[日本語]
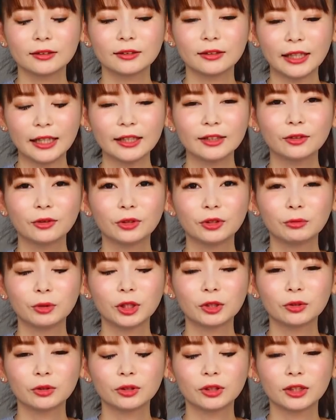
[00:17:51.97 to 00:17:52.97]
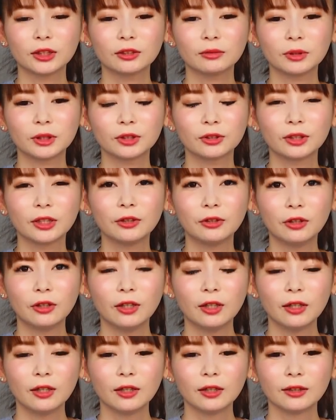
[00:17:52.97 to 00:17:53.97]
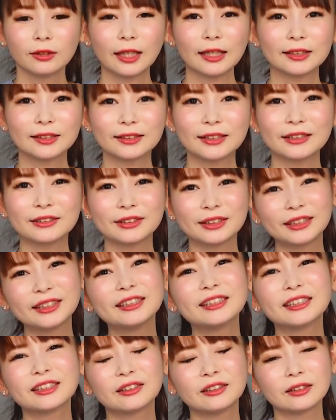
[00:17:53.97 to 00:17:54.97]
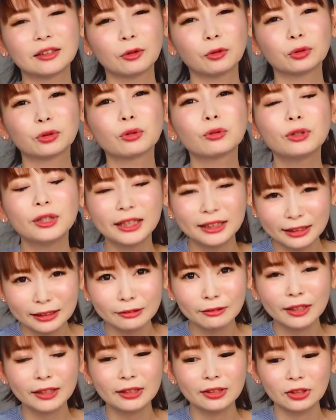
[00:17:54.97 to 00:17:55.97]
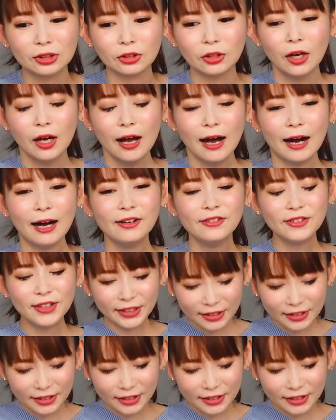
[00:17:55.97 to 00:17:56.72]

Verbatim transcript: ねとんでもないことになってしまう。それを助けるシンジ君が男らしいわけですよ。あんな